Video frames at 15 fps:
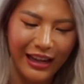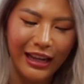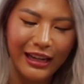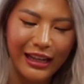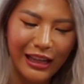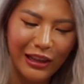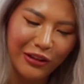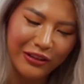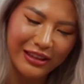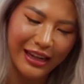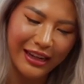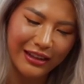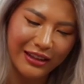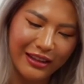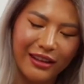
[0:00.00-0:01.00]
ini it look
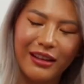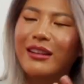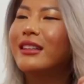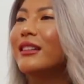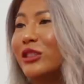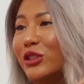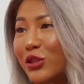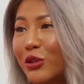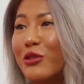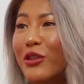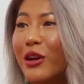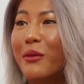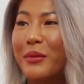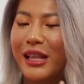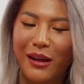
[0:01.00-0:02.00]
like Joe
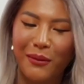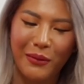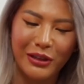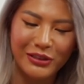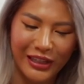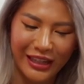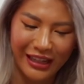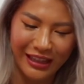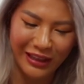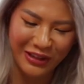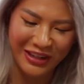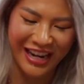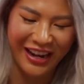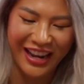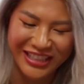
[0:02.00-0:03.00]
juga bilang maksudnya it
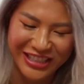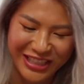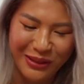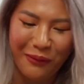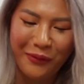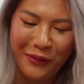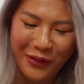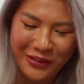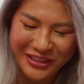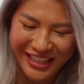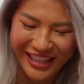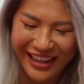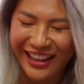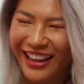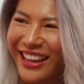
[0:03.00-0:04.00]
look like I just
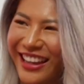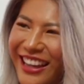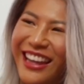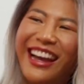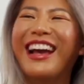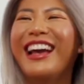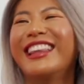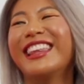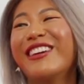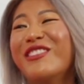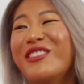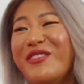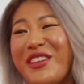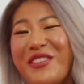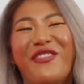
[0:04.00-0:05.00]
roast ya nah.
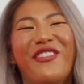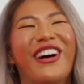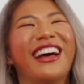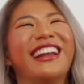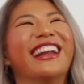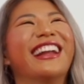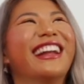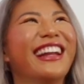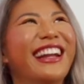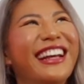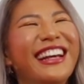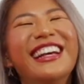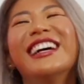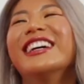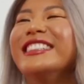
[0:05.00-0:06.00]
it would be fun
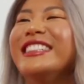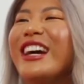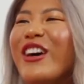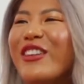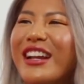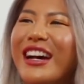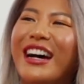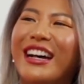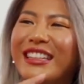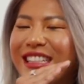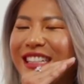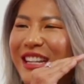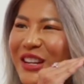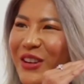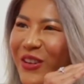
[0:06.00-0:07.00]
ya udah
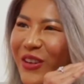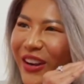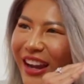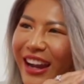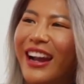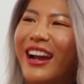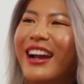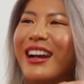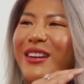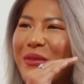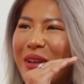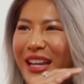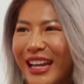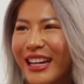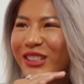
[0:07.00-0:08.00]
jadi gue
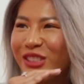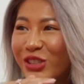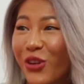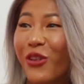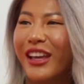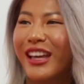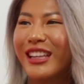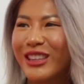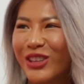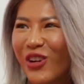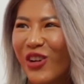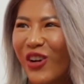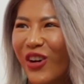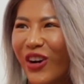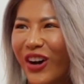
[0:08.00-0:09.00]
bikin joke
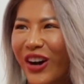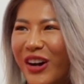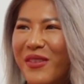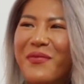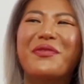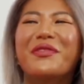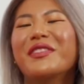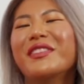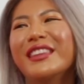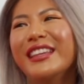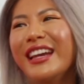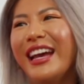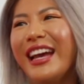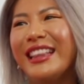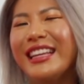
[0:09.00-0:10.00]
itu I
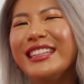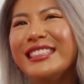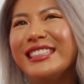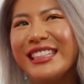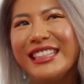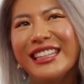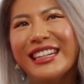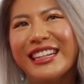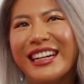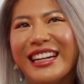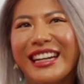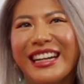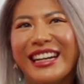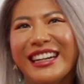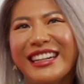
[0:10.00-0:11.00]
see and then jadinya
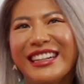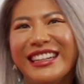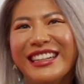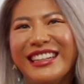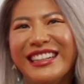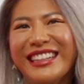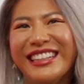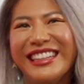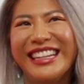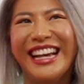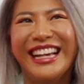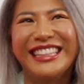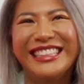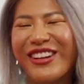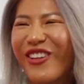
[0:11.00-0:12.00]
kayak
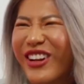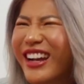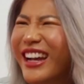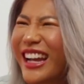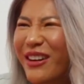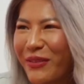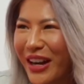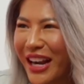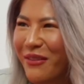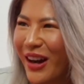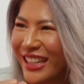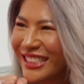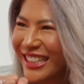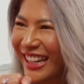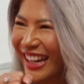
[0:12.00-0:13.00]
Iya sih orangnya nggak pernah
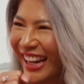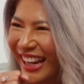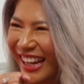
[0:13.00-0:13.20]
nggak baca deh,